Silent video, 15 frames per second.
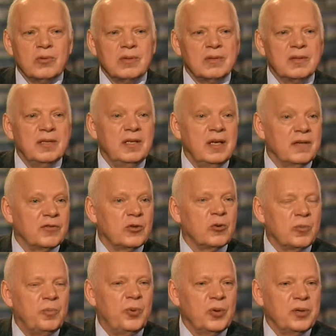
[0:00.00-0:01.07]
вдруг понял,
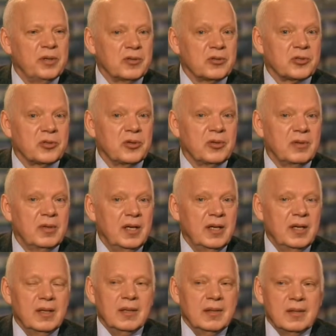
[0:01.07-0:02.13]
что
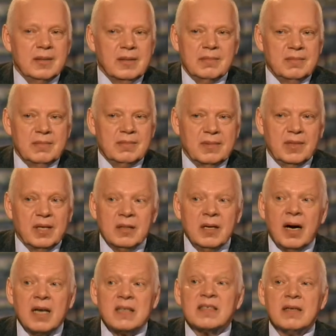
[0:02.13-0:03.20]
надо
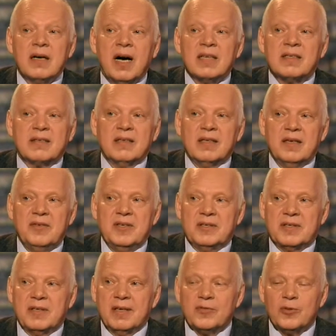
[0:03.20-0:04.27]
остановиться. Я вдруг
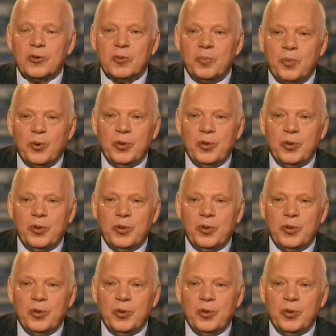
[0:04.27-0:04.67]
понял, что